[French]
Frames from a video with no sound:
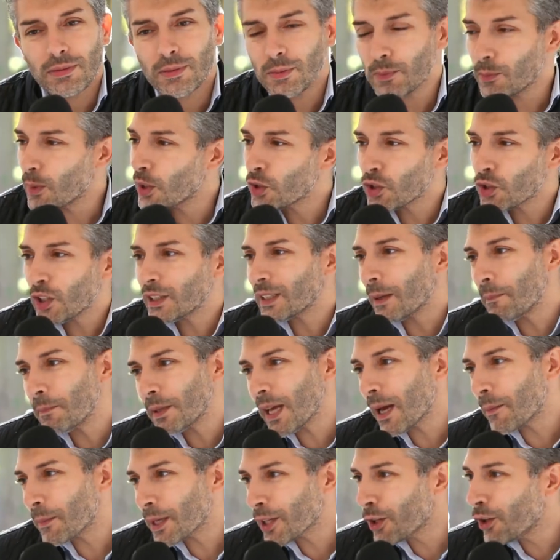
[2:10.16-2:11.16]
moi je les aime
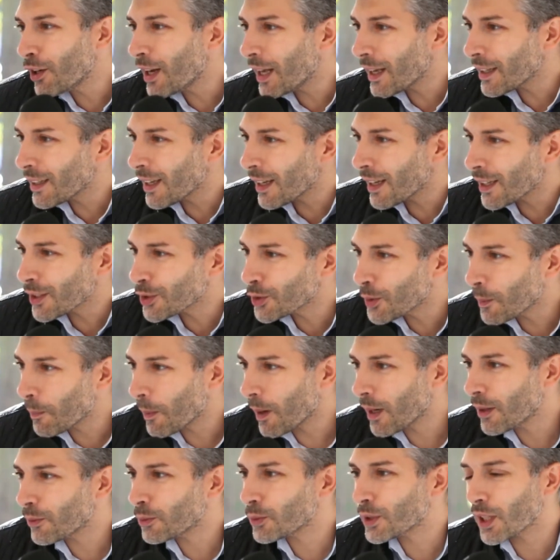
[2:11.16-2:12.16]
bien mes collègues
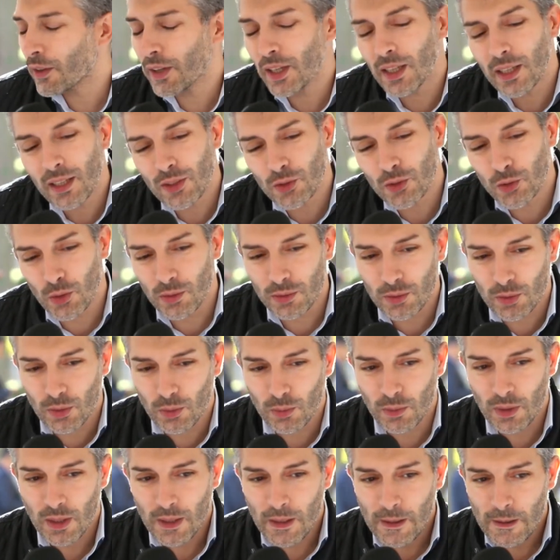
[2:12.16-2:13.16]
mais
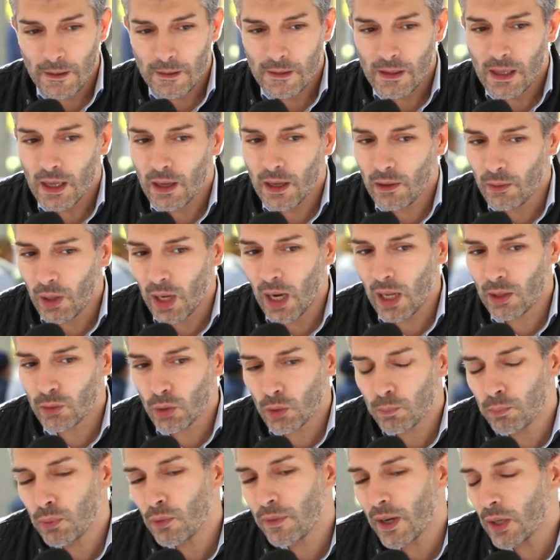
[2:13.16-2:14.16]
votre plus-value c'est ça
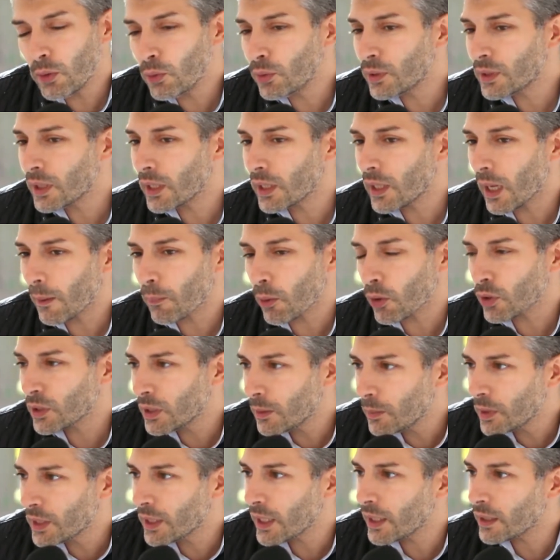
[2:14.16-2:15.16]
notre plus-value c'est la
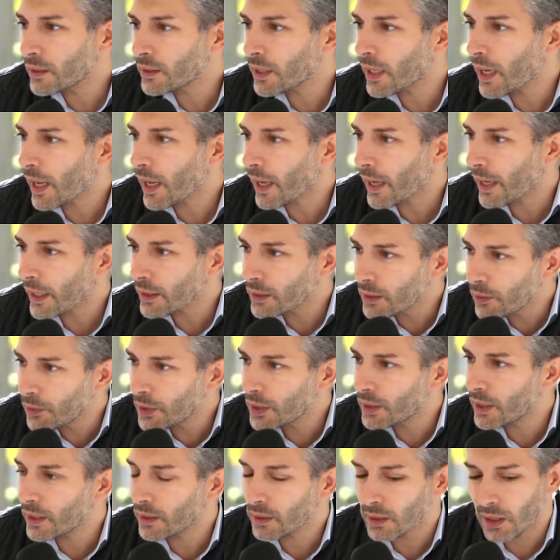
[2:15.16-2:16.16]
proximité c'est la
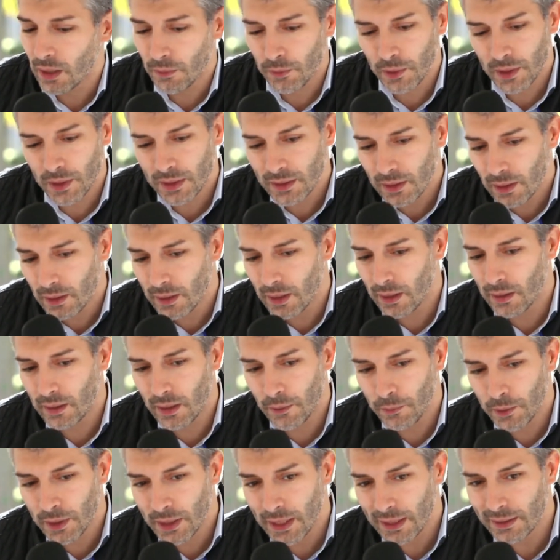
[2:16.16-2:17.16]
réactivité c'est
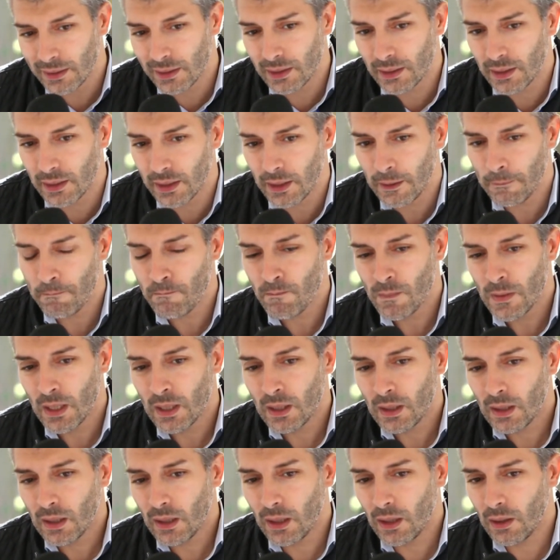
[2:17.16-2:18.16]
l'efficacité
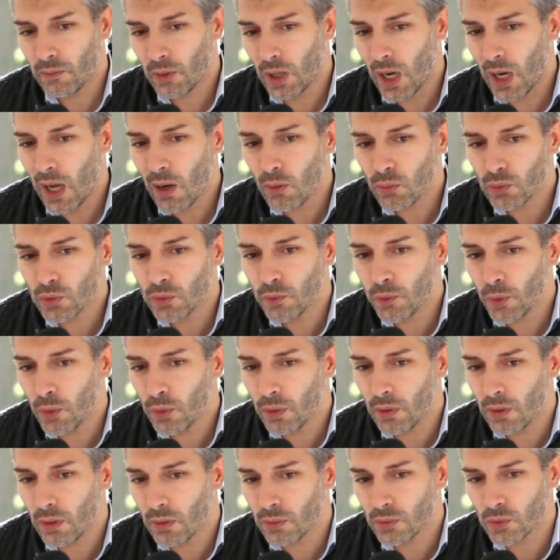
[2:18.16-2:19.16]
euh, voilà on se
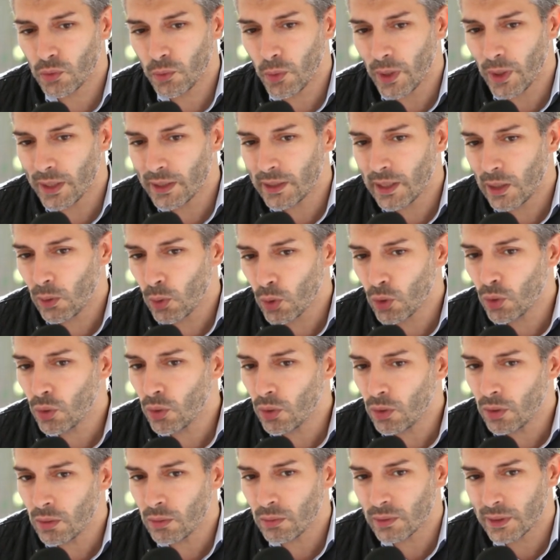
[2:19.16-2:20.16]
veut on se veut être des
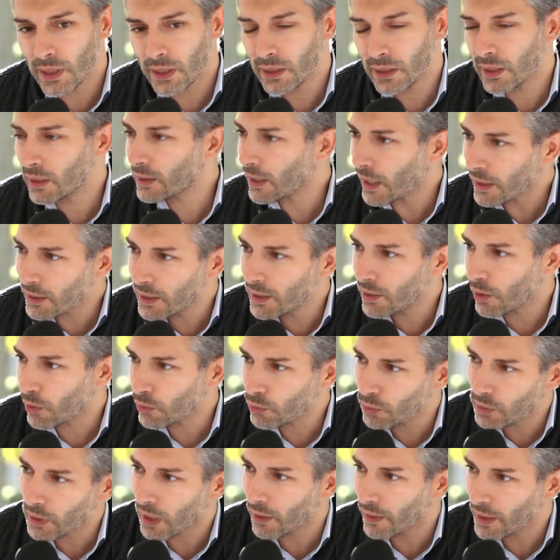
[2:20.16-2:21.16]
locaux on est des artisans
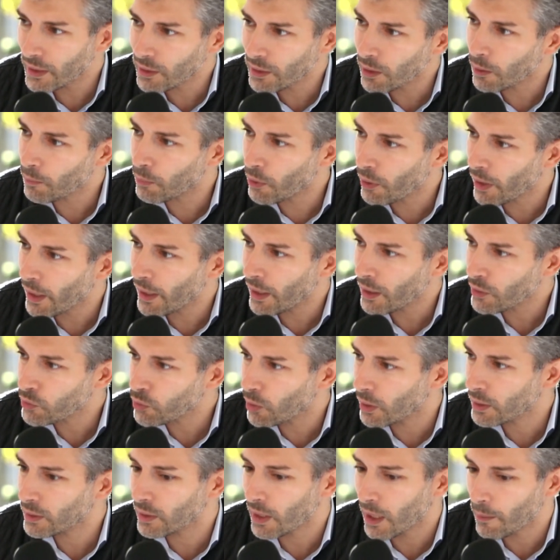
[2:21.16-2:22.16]
du travail temporaire je
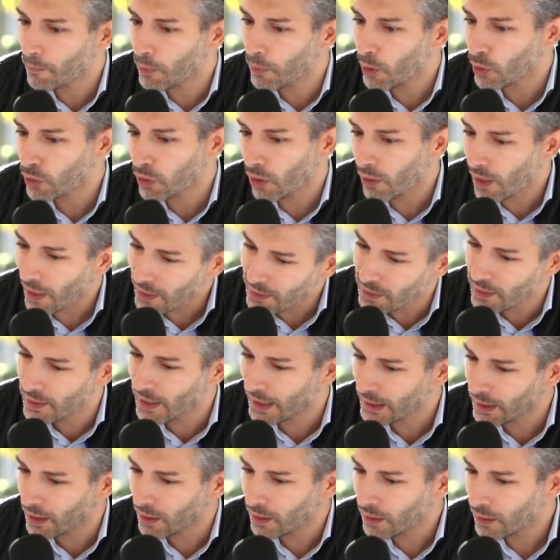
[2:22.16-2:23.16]
crois que c'est important
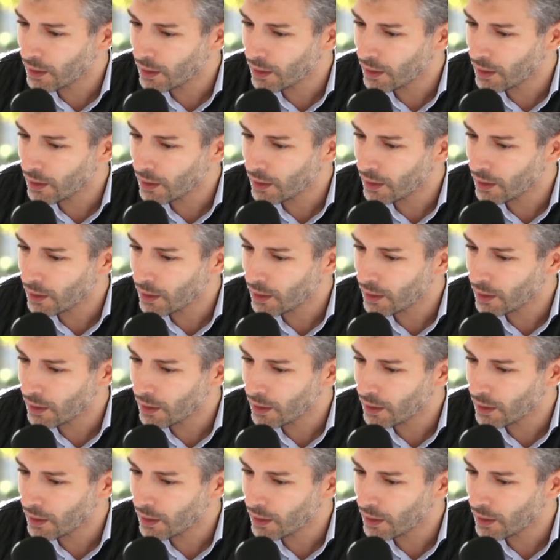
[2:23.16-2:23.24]
l'artisanat